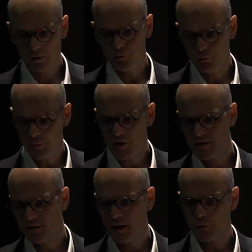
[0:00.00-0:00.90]
euh, du
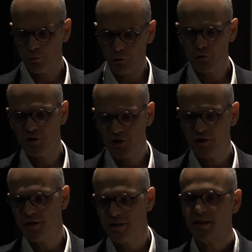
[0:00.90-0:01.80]
magistère de biologie et
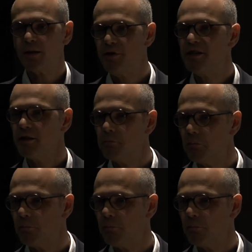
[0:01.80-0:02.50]
génétique appliquée.